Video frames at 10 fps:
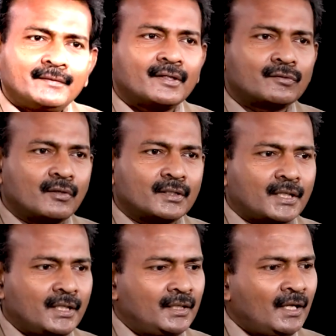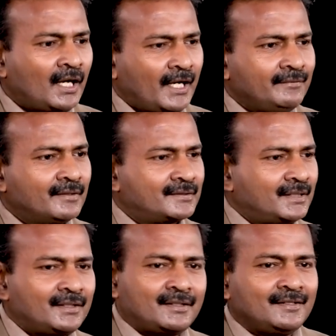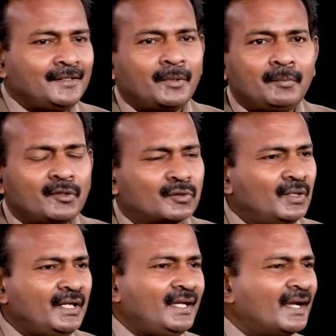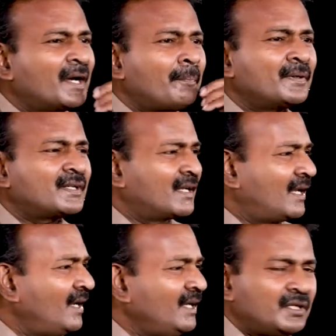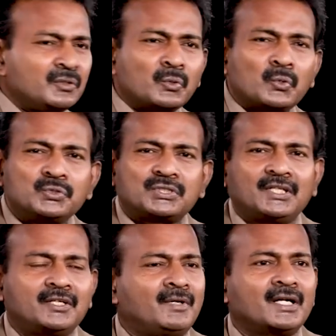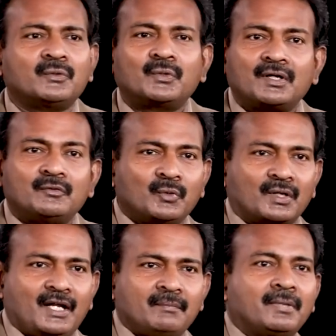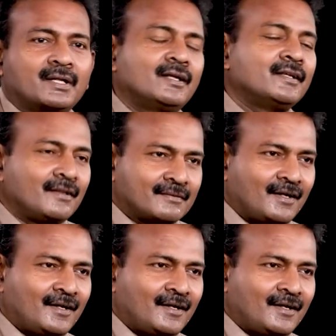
அதுவே எனக்கு சொல்ல தெரியாது ஐ வாஸ் தட்டு இப்படி இப்படி சொல்லி ஏகப்பட்ட கேலிக்கும் கூச்சலுக்குமான ஒரு ஒரு அன்பர் தான் இந்த